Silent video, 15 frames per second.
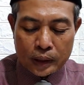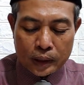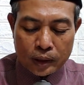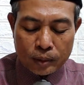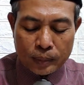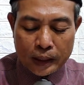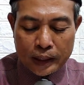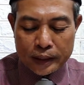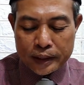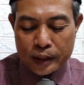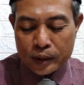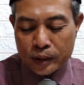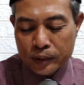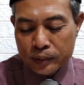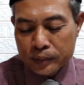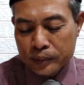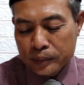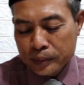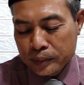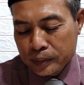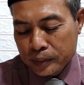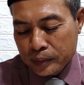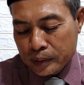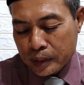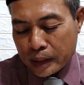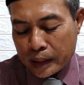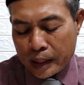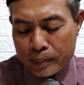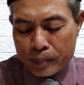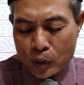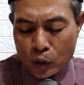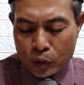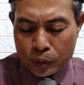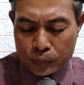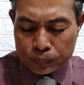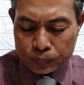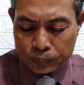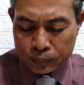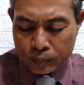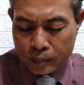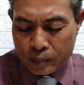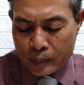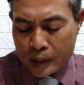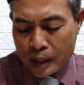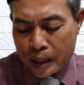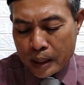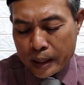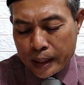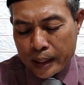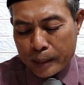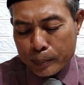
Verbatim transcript: Coba lihat situ. Amrun la